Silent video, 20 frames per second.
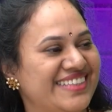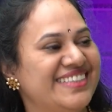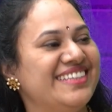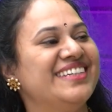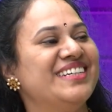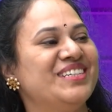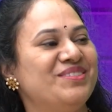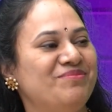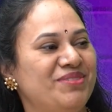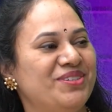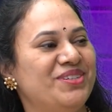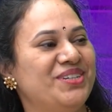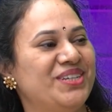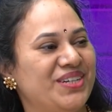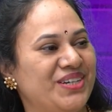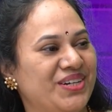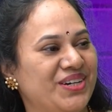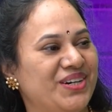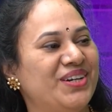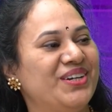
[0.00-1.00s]
అందంగా
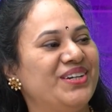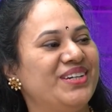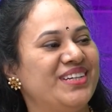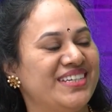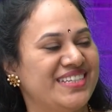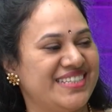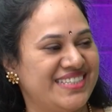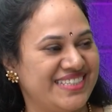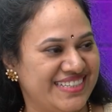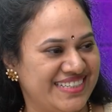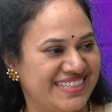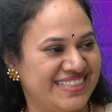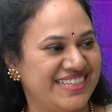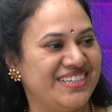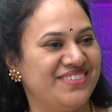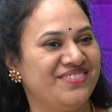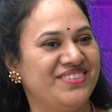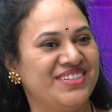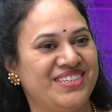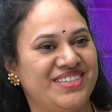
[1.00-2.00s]

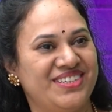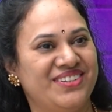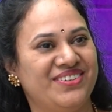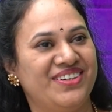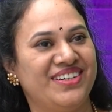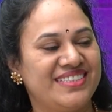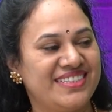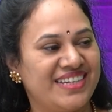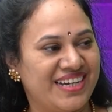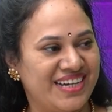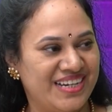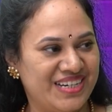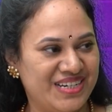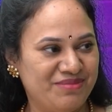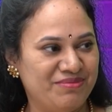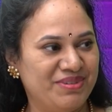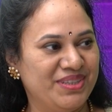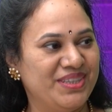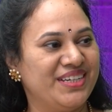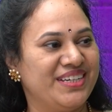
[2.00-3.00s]
టీవీలో చాలా
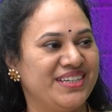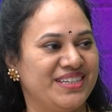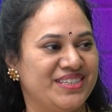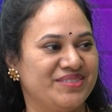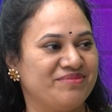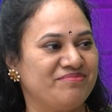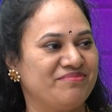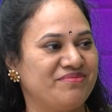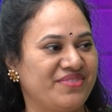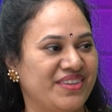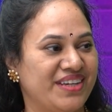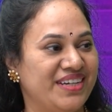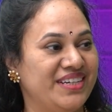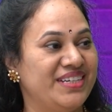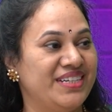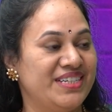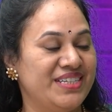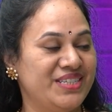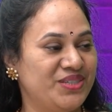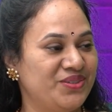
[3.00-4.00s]
మందికి
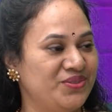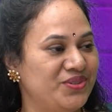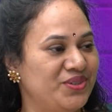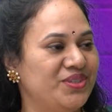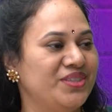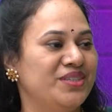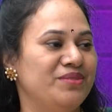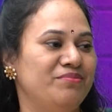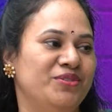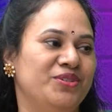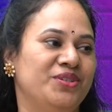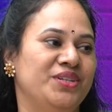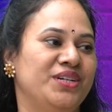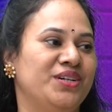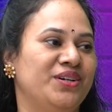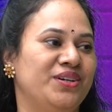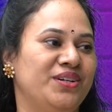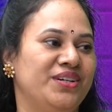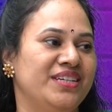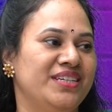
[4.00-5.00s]
ఇంట్రెస్ట్ ఉంటుంది బ్యూటీ
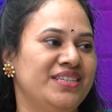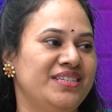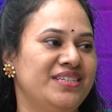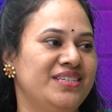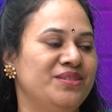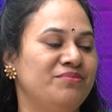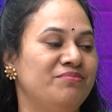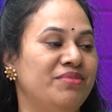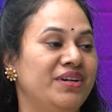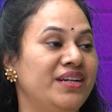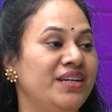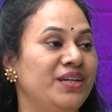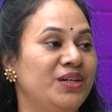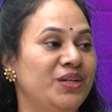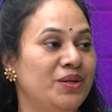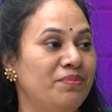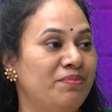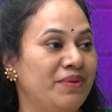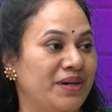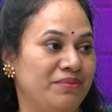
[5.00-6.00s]
కాంటెస్ట్ బట్
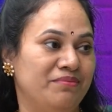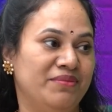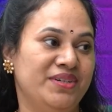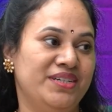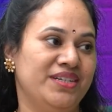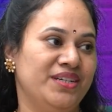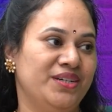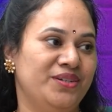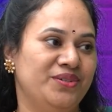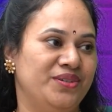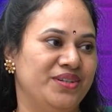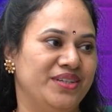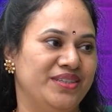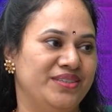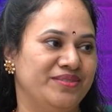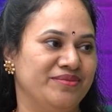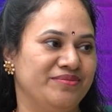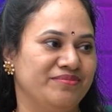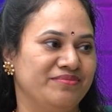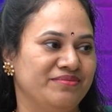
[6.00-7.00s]
ఇంట్లో పర్మిషన్
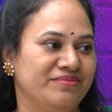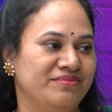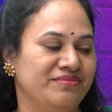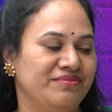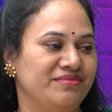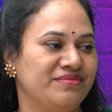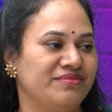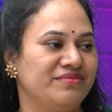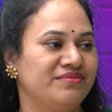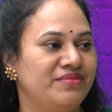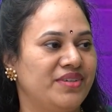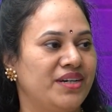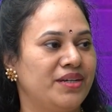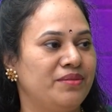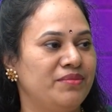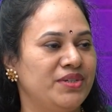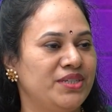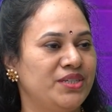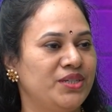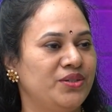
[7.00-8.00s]
ఉండదు అవును
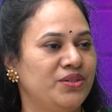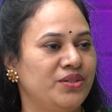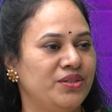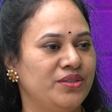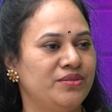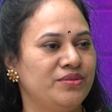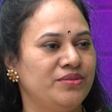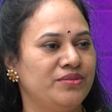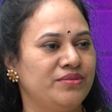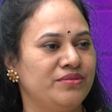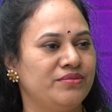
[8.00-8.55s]
పర్మిషన్ ఉండదు